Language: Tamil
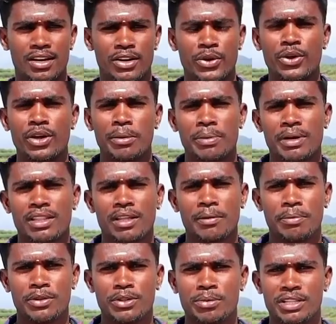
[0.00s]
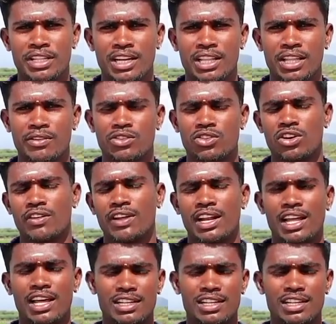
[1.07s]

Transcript: நியூ இயர் பிறந்தப்போ வந்து பார்த்திங்கன்னா தேவேந்திர